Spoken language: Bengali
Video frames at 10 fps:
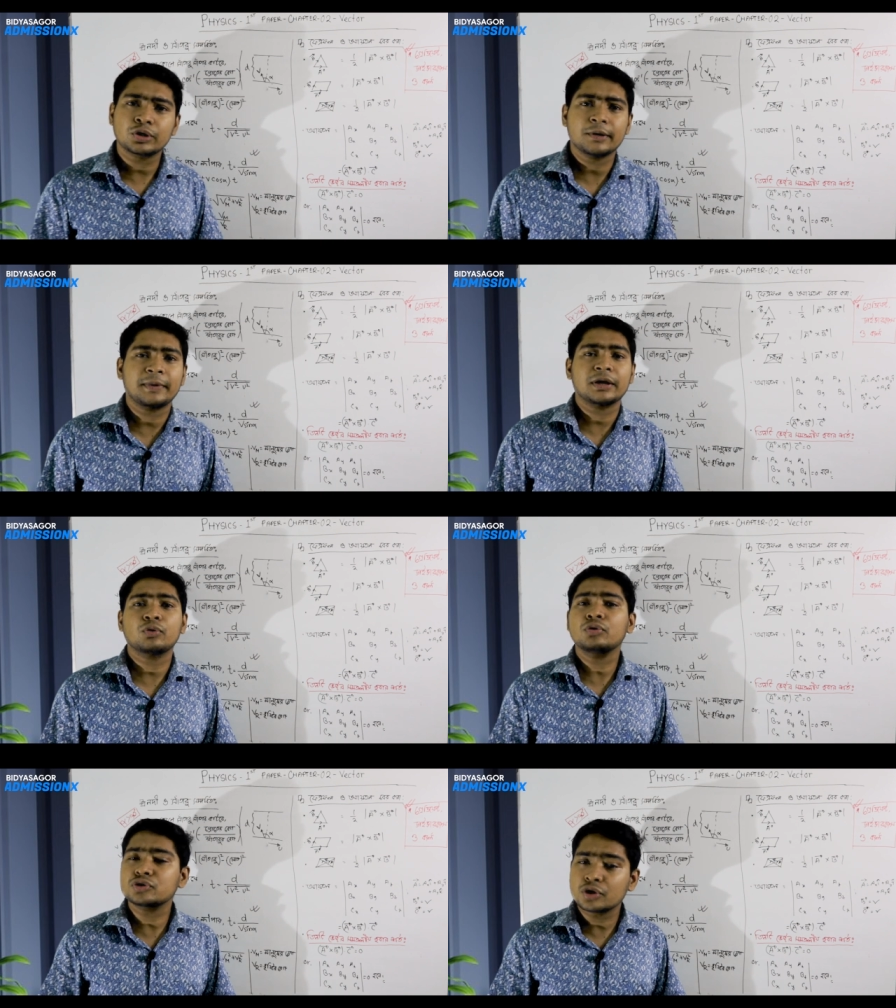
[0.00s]
ধরতে পারে
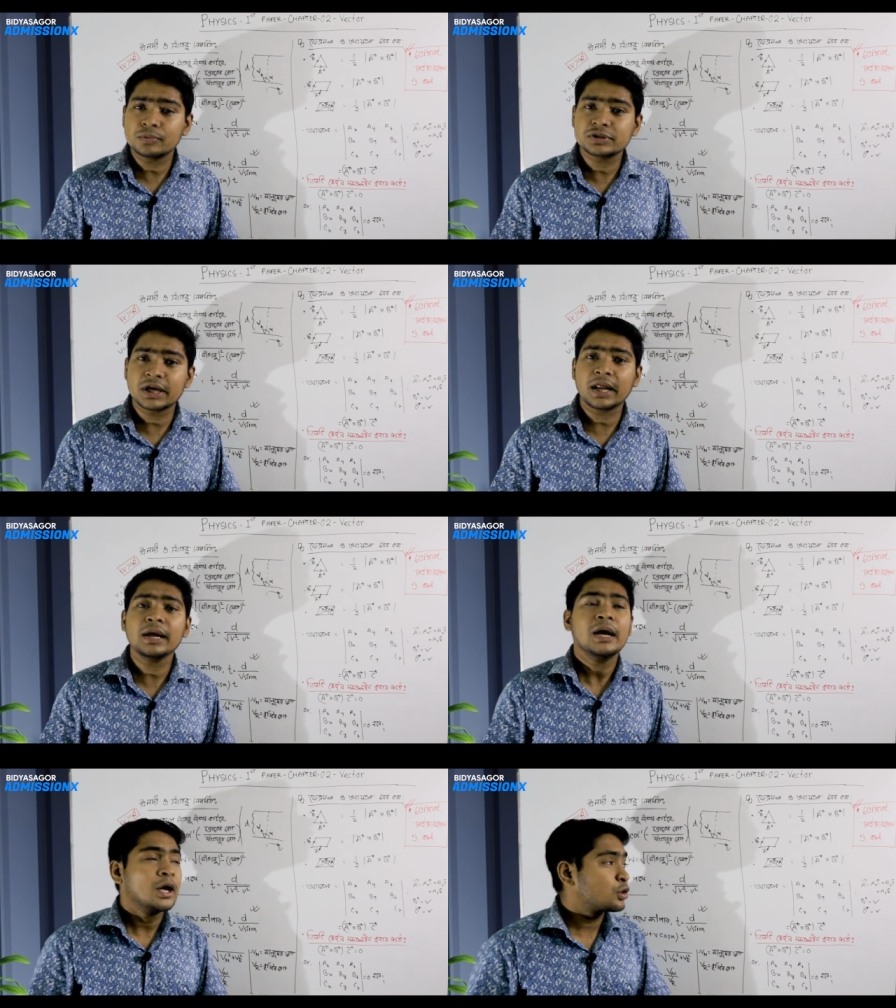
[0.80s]
কোনো সমস্যা নাই
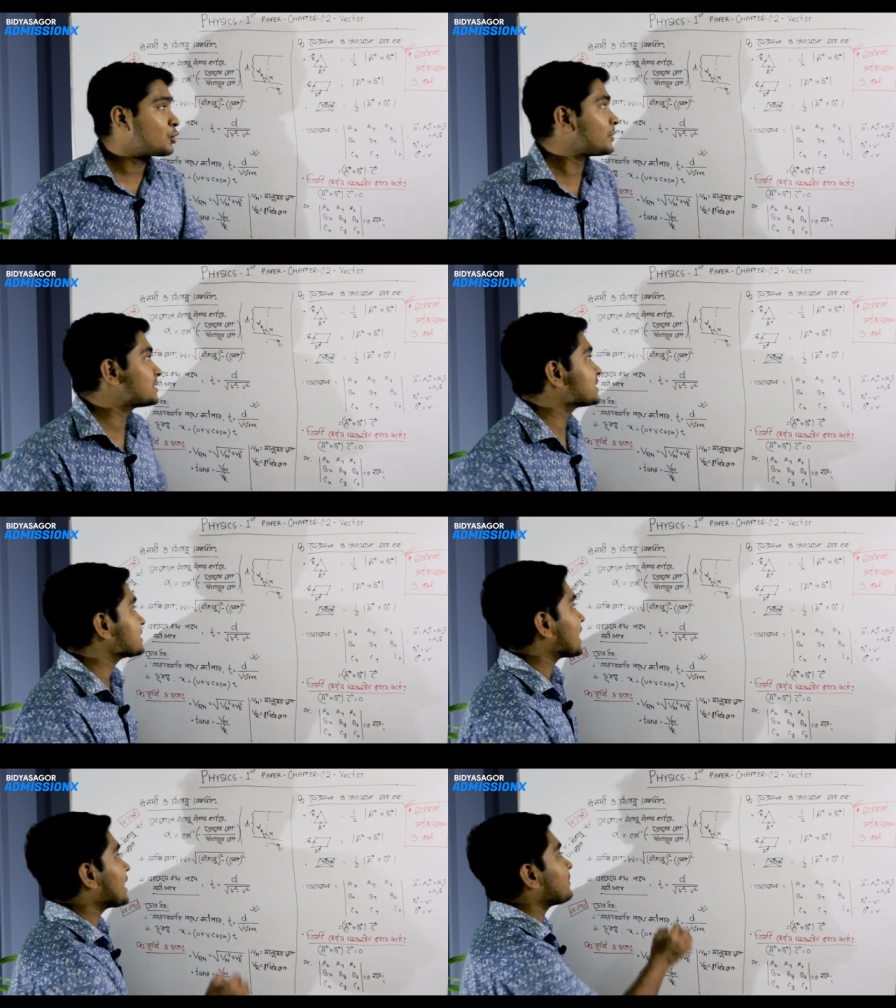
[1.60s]
তোমরা জাস্ট
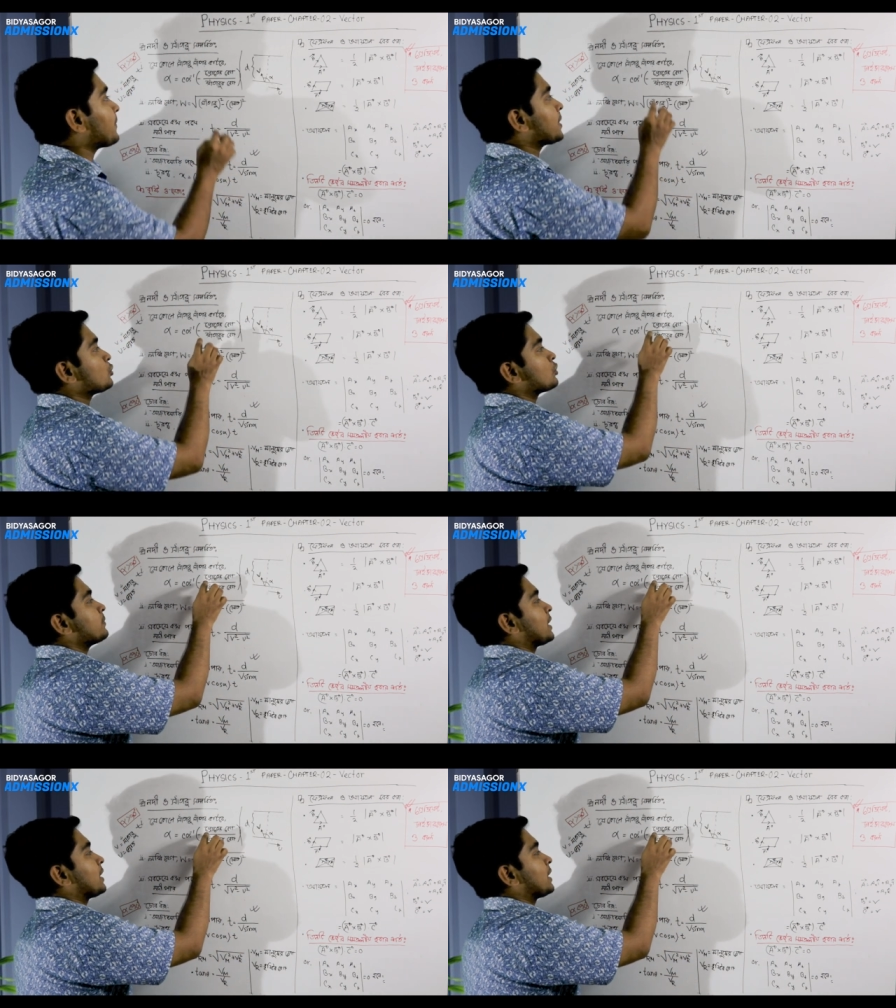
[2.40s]
এই ব্যাপারটুকুই